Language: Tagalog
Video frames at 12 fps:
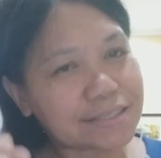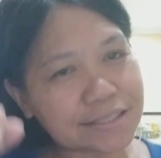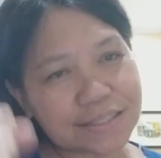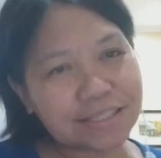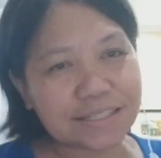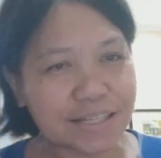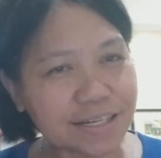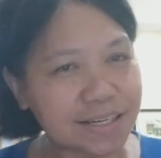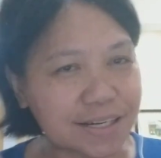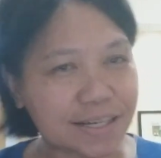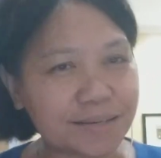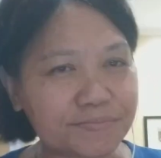surgical
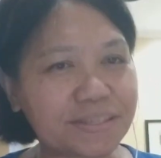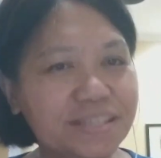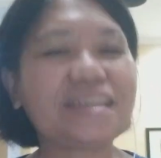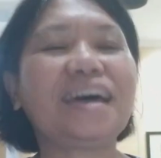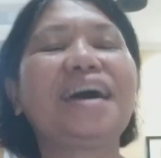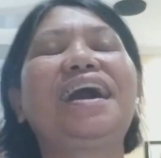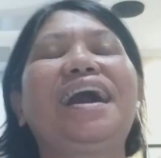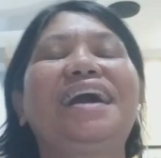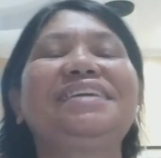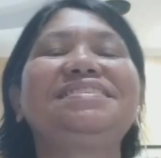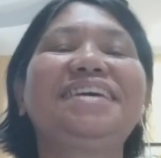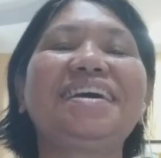gloves.
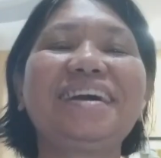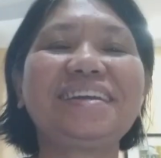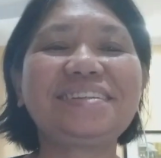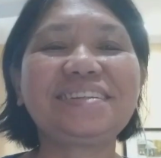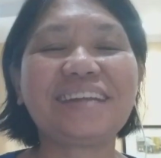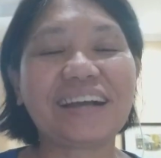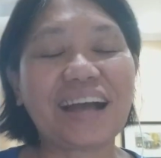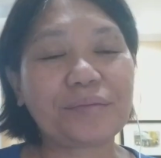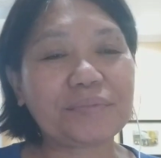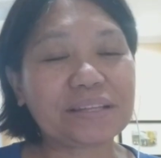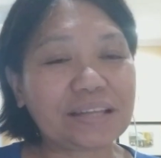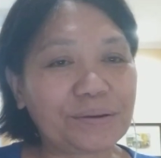And then,
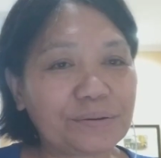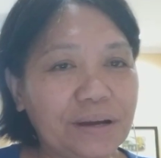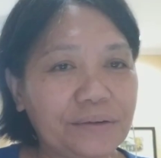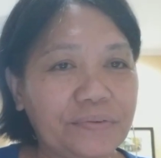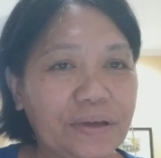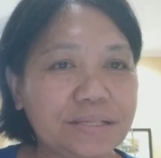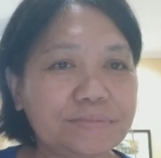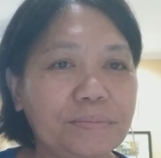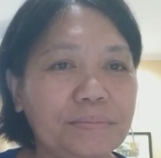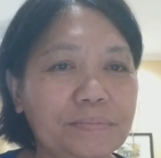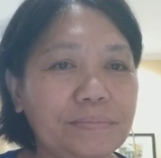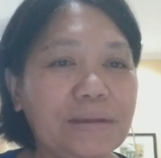nagamit ako ng face,
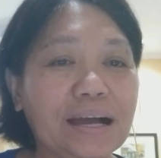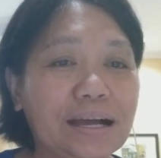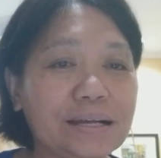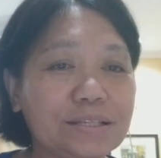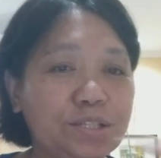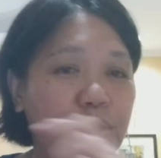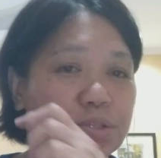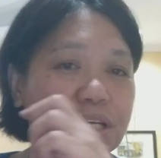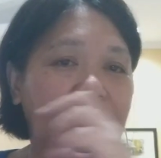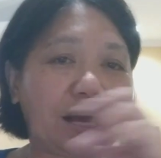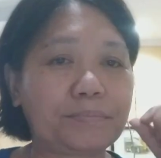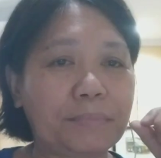ng
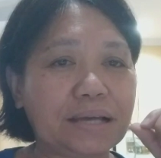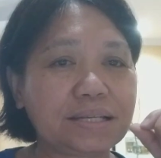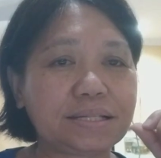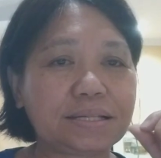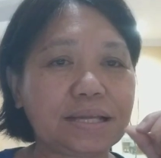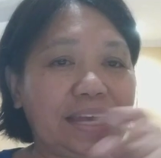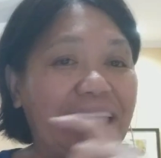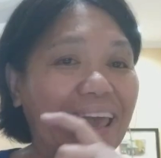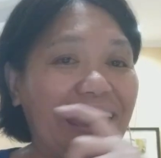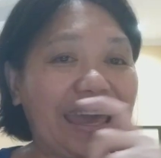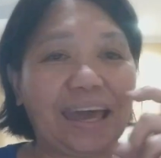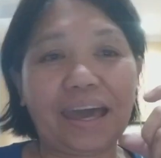surgical mask. Eh,
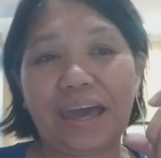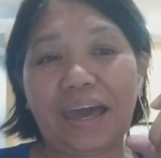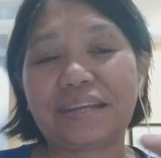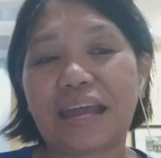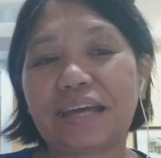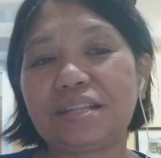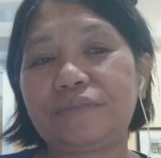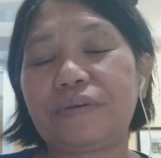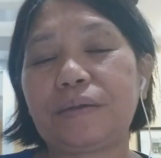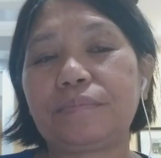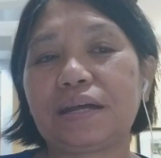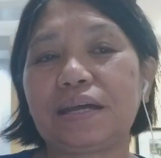
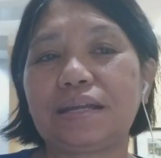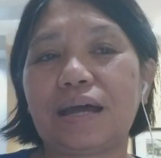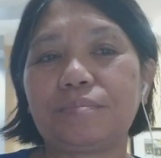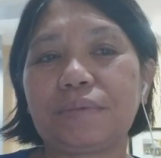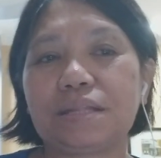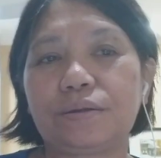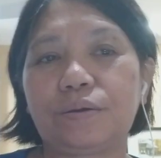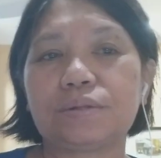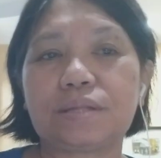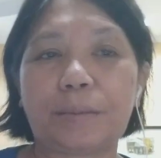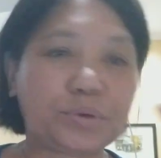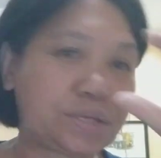N95 ang ginamit ko,
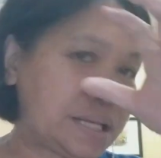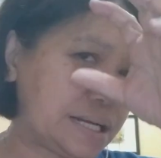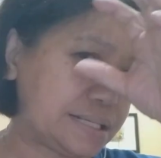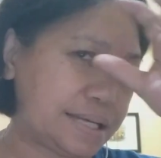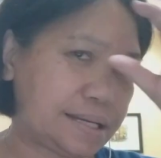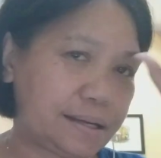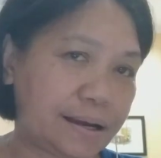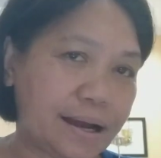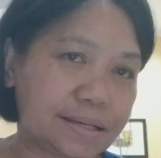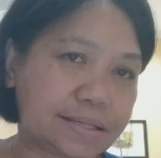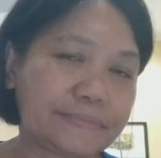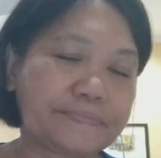tapos
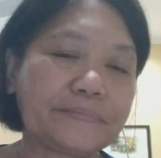nag-sunglass.